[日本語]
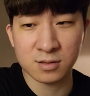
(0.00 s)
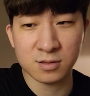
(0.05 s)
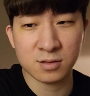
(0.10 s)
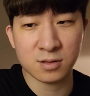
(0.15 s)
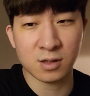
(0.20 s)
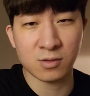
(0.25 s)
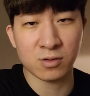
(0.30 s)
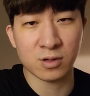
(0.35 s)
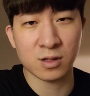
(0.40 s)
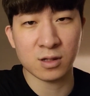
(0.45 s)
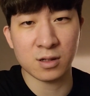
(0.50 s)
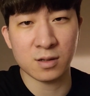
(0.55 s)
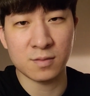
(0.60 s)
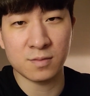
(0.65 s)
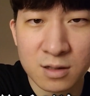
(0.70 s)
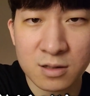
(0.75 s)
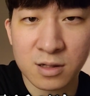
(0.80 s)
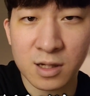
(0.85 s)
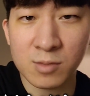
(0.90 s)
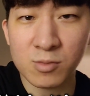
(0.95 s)
じゃあ俺、
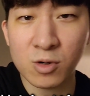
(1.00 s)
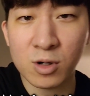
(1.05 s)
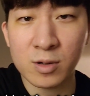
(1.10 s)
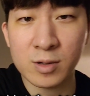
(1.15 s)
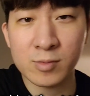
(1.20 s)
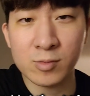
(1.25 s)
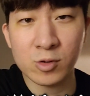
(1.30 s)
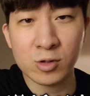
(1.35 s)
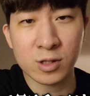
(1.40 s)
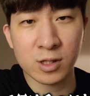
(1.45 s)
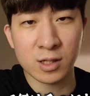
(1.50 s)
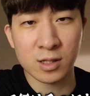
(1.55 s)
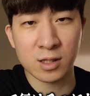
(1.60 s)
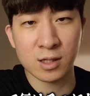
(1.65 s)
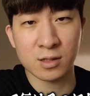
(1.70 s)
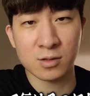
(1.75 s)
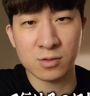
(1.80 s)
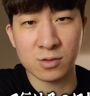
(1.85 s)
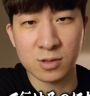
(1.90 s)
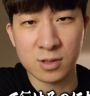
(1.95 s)
クレモンを持ってい
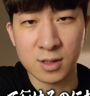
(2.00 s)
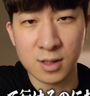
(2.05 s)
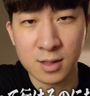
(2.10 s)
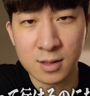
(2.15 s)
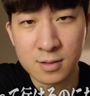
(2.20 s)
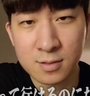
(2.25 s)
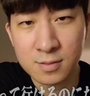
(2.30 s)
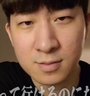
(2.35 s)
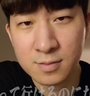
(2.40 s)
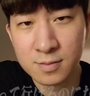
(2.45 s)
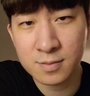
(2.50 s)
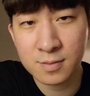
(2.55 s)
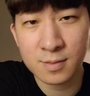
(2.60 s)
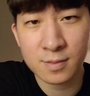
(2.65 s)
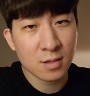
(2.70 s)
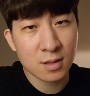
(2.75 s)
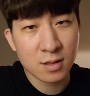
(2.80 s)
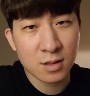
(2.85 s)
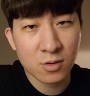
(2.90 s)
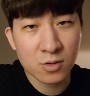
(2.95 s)
けるのにな。
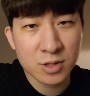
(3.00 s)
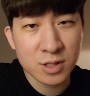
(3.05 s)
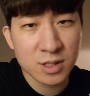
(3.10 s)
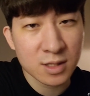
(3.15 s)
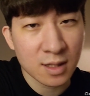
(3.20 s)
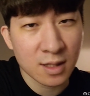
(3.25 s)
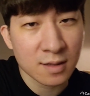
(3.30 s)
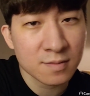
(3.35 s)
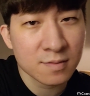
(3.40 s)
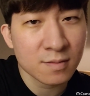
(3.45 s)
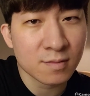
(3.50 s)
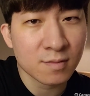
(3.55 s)
やってほしいな。